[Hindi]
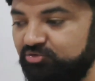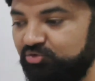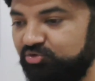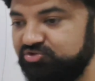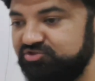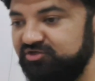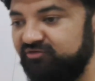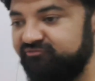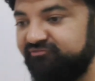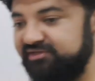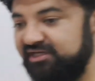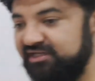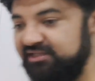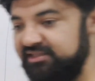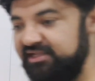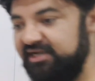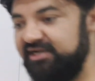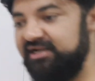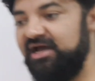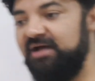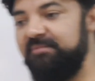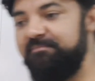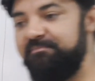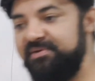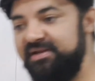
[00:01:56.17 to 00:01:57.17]
दो जो डन
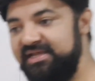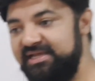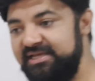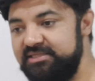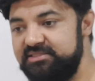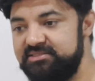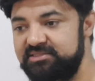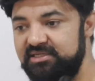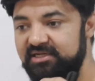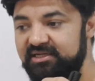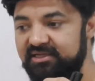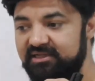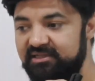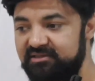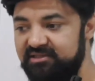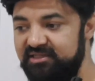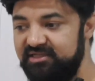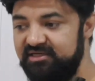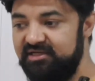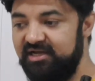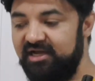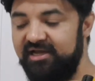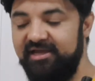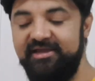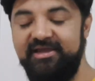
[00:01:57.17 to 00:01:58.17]
दैट आप प्लीज़
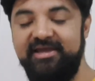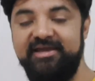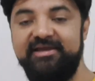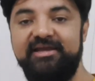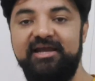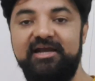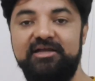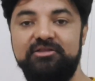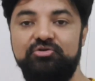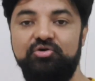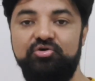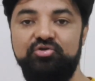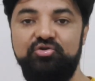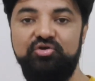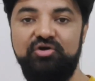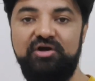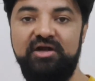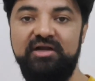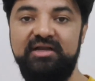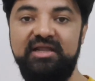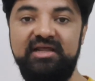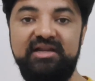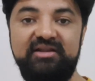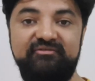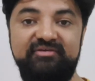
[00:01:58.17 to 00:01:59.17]
दिन का एक एक दो दो
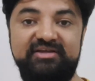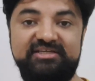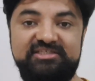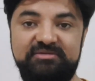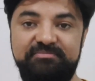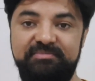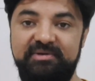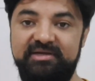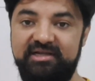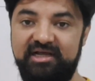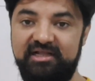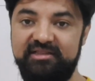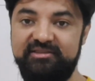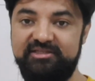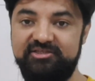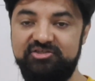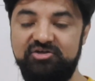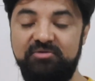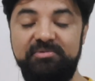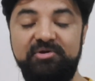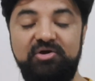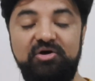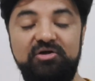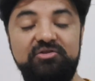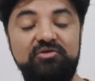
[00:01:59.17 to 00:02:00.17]
घंटा रिविजन में डालते
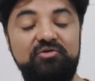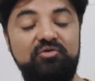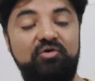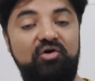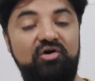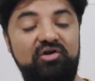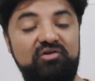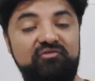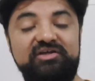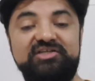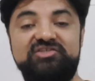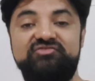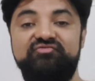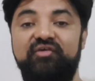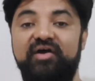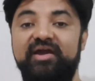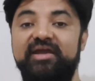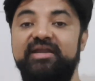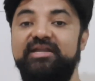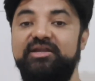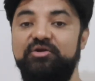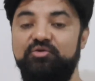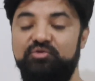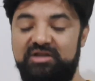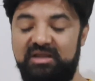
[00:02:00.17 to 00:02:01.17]
जाओ बिकॉज यू ऑलवेज
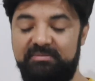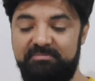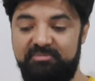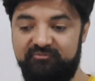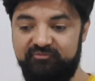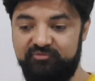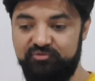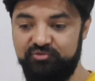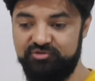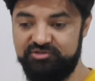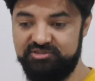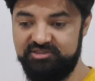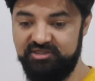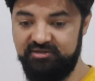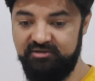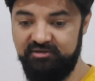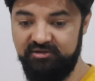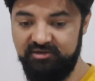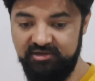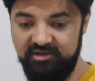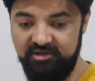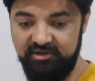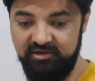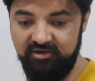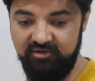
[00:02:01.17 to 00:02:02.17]
फाइंड न्यू टाइप ऑफ क्वेश्चन
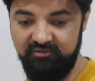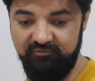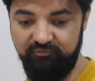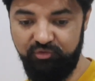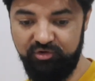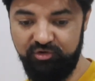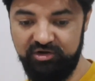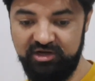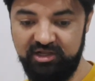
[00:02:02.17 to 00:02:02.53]
वो